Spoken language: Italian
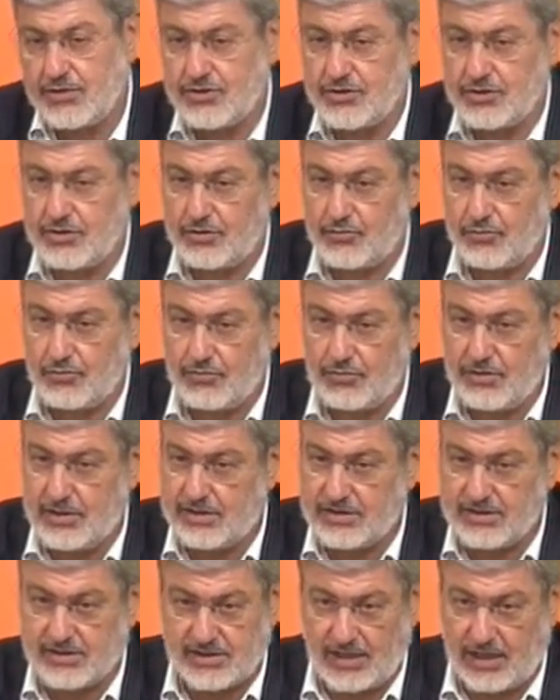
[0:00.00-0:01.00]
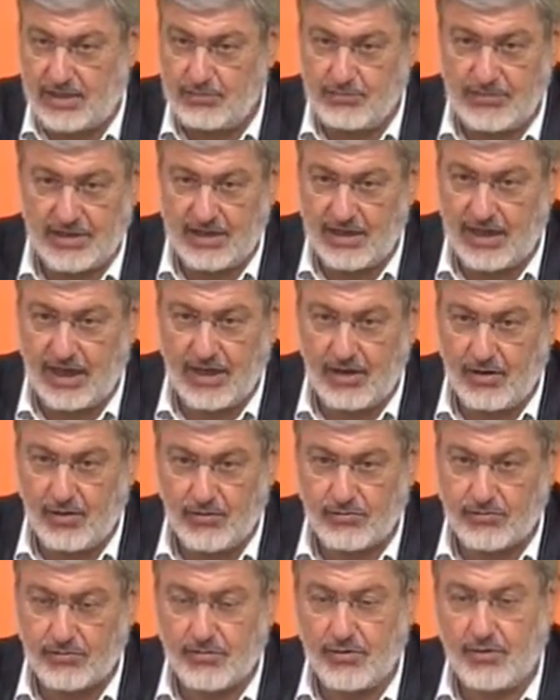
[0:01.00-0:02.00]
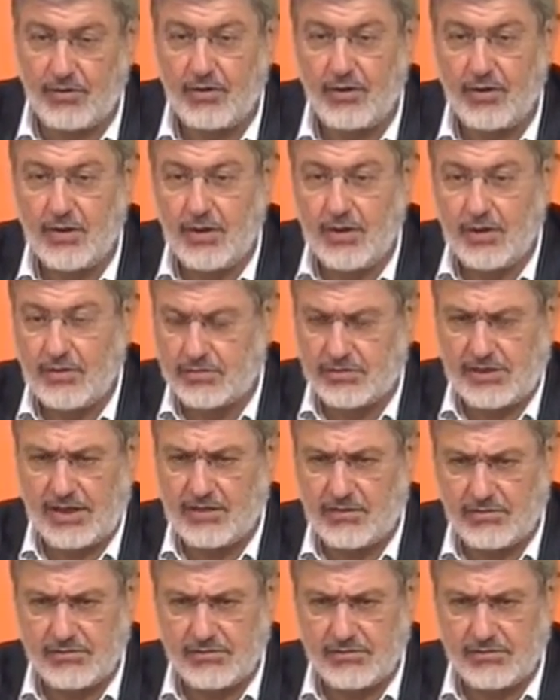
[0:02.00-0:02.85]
5, di 6.008, cos'è, no?